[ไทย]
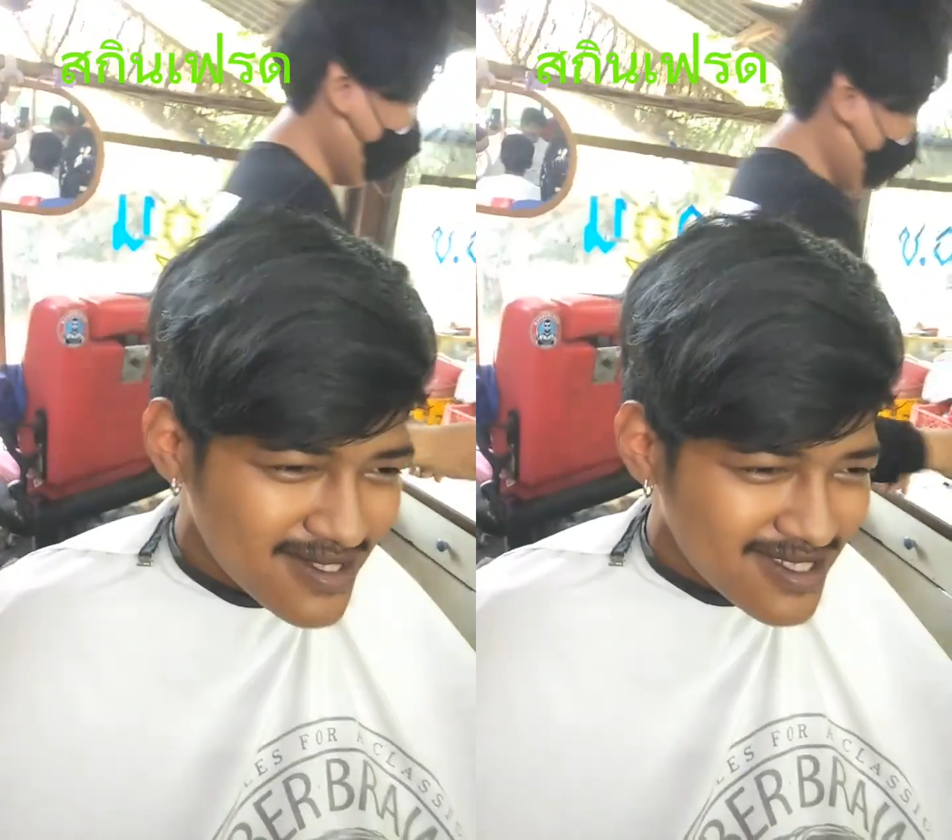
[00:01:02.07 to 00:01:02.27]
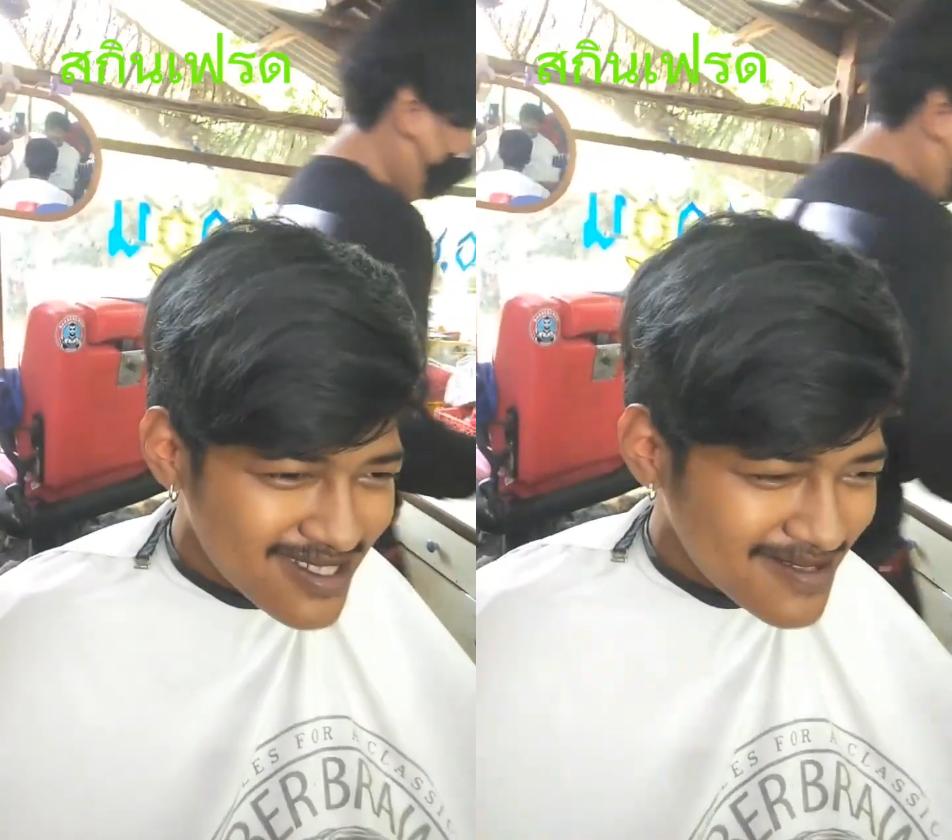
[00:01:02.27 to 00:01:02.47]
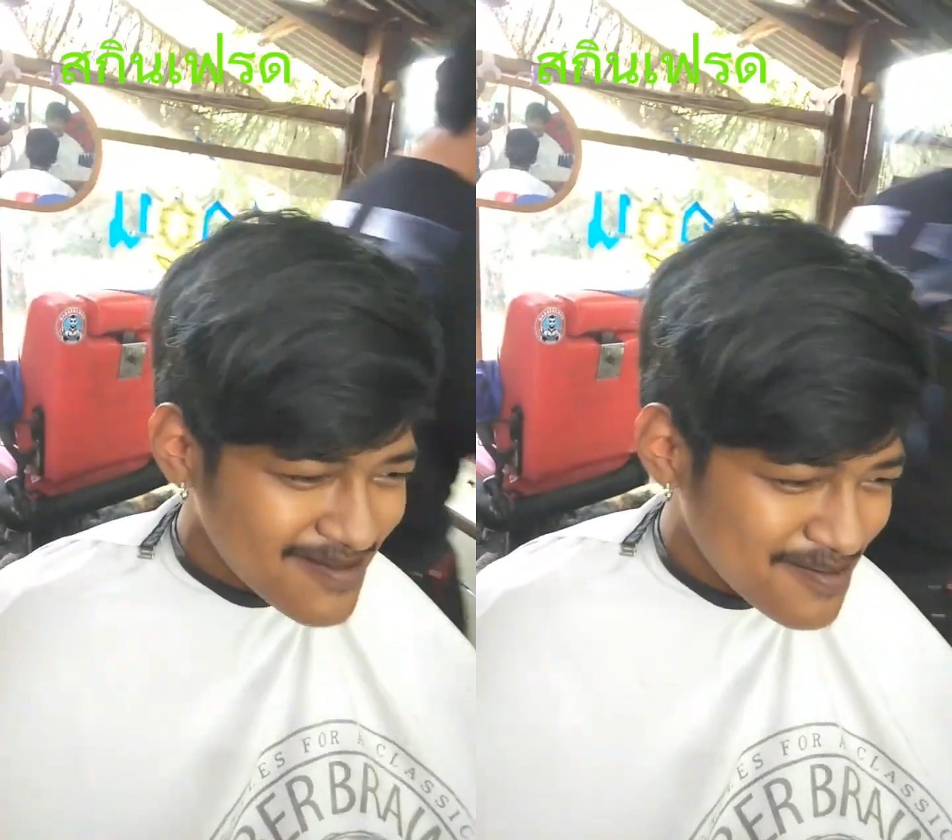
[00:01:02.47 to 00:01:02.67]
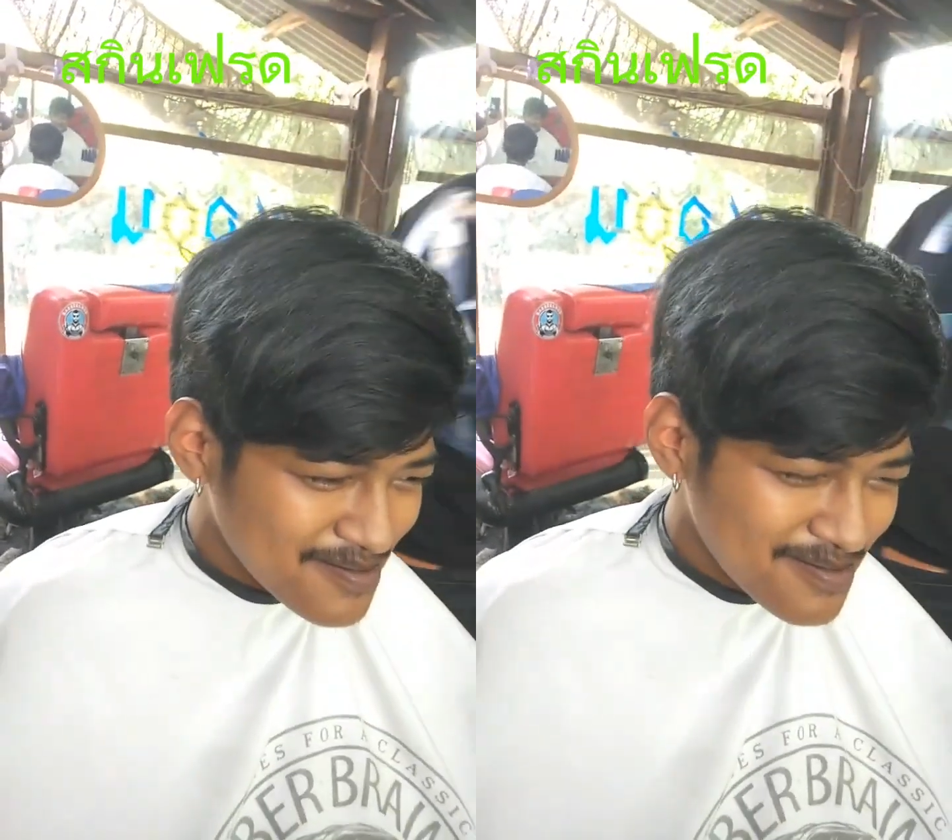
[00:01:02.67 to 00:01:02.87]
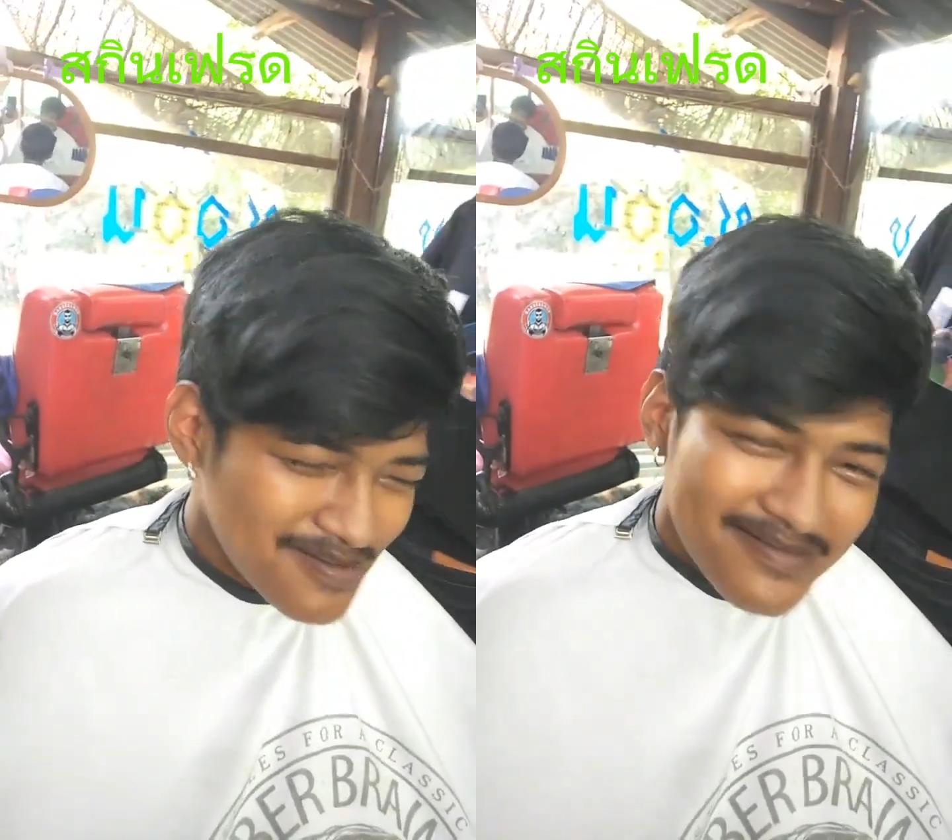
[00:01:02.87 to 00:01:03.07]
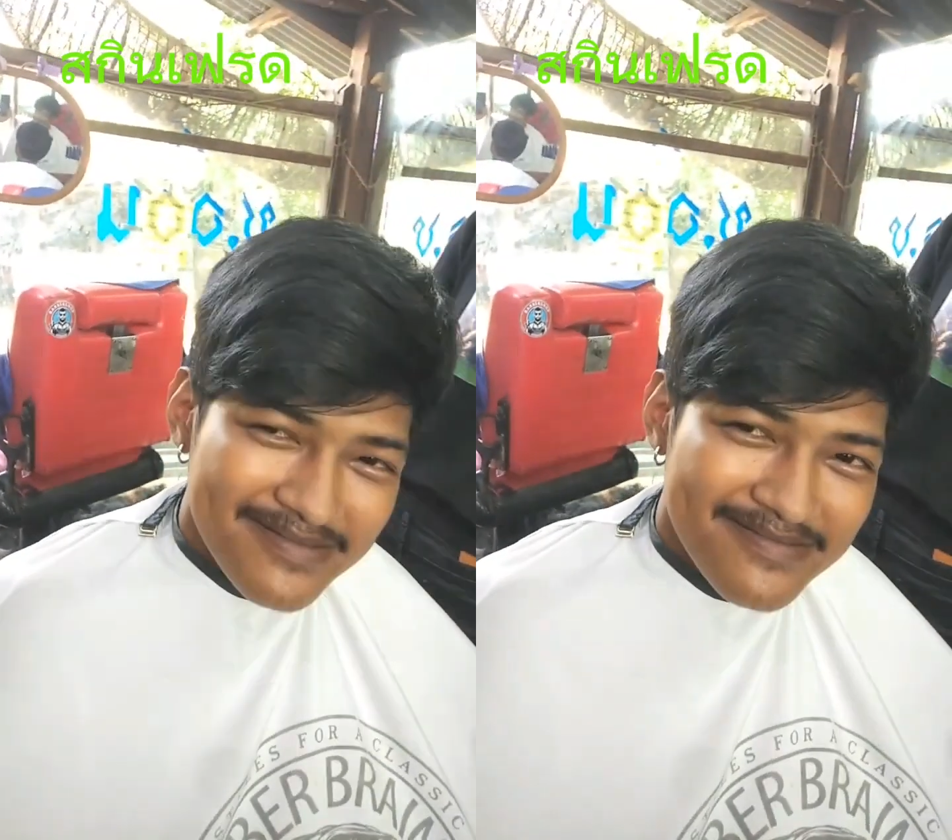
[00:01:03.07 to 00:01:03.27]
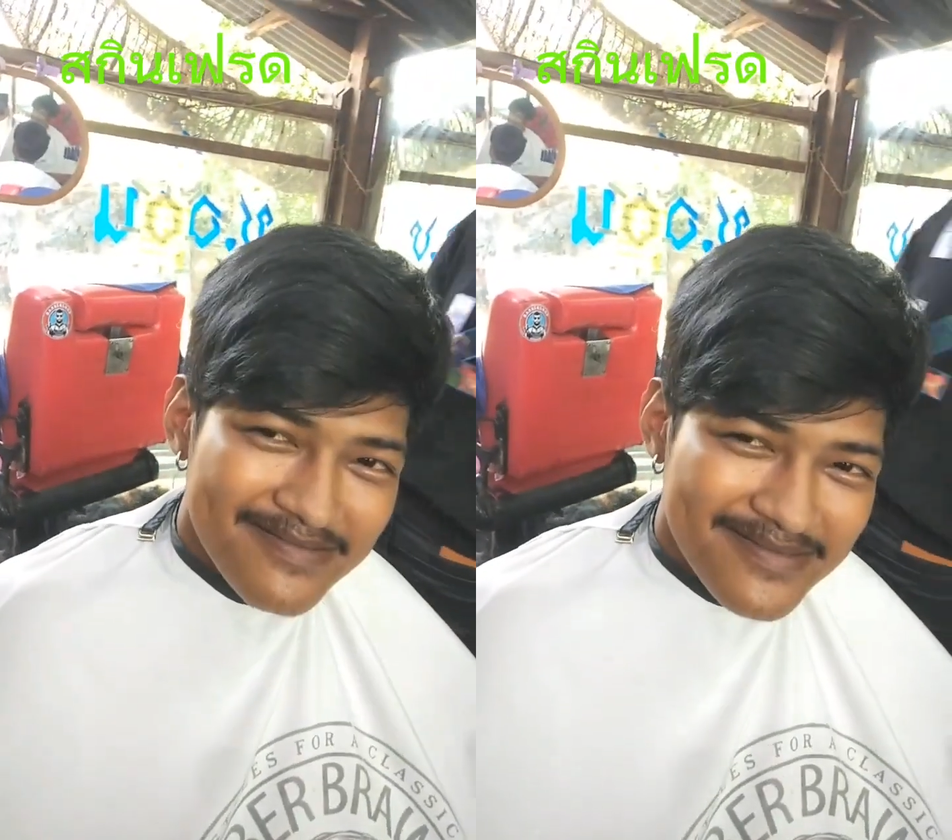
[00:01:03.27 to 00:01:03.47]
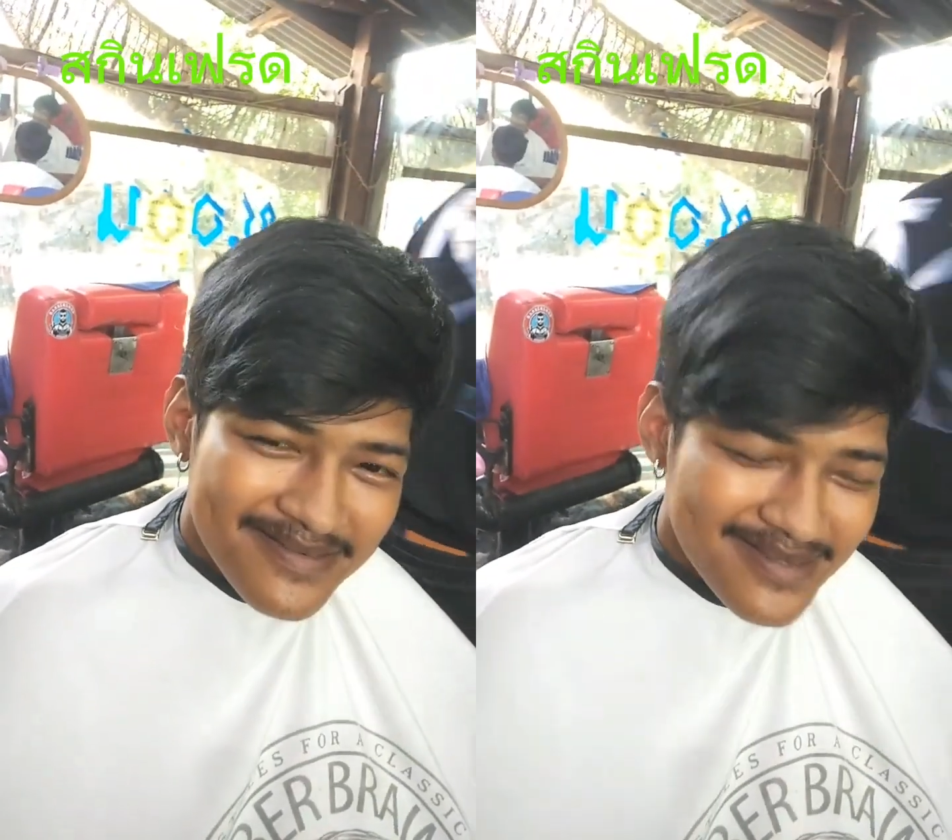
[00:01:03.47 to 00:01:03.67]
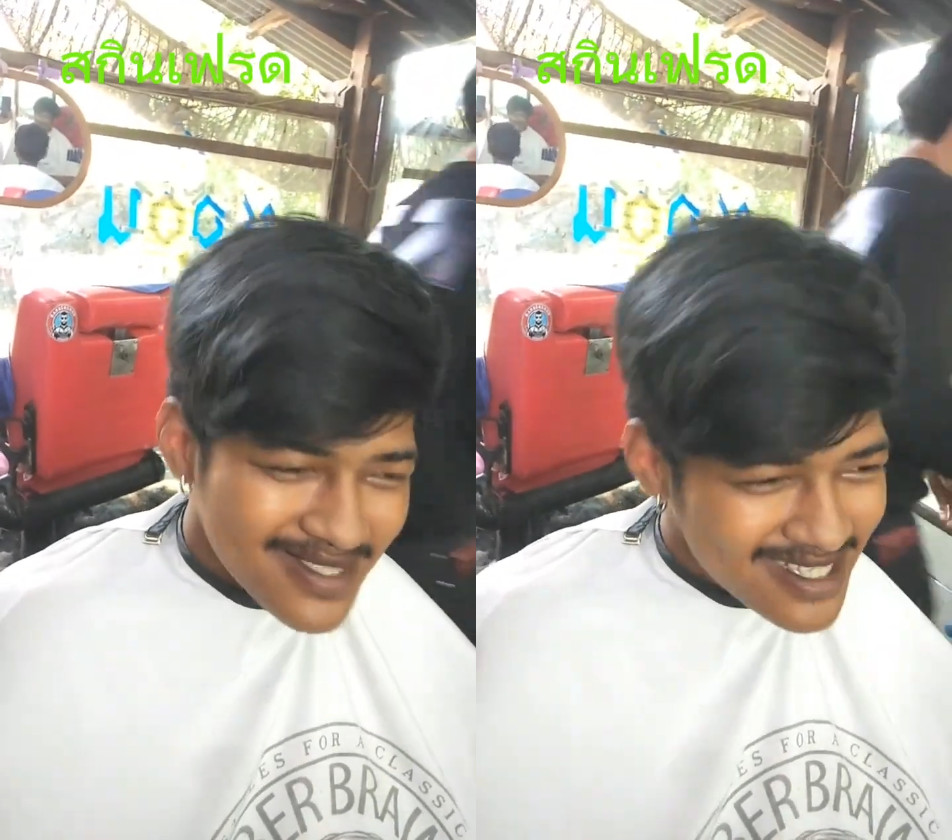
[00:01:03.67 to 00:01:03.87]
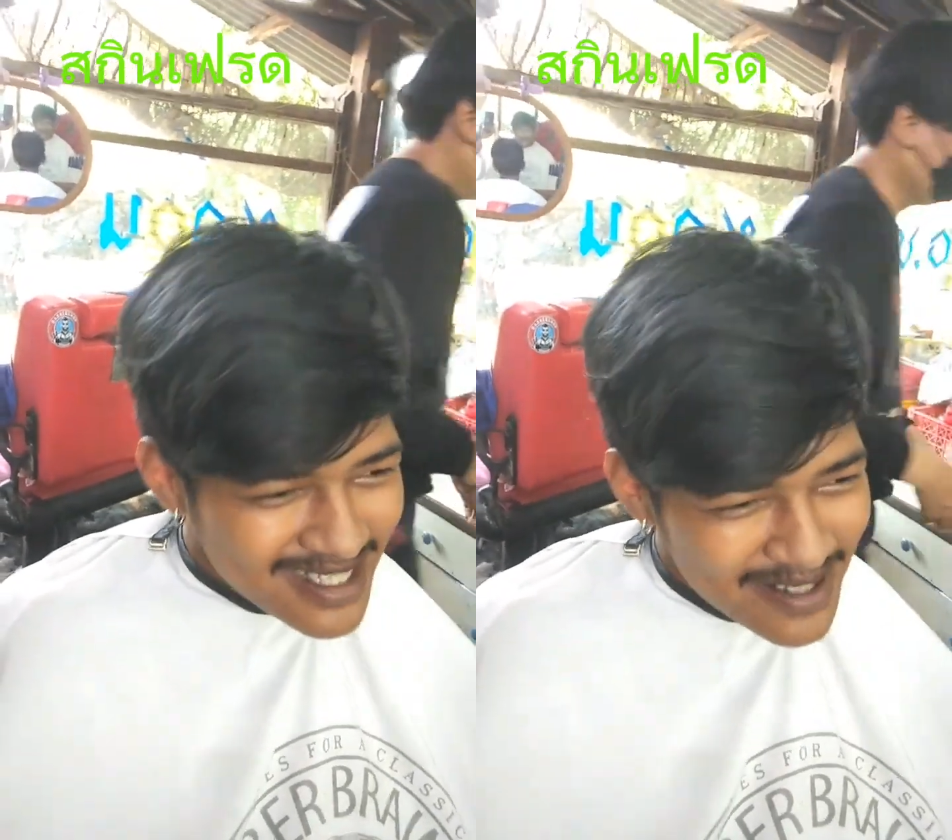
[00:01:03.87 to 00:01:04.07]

ซึ่งรอช่างเต้นอยู่สา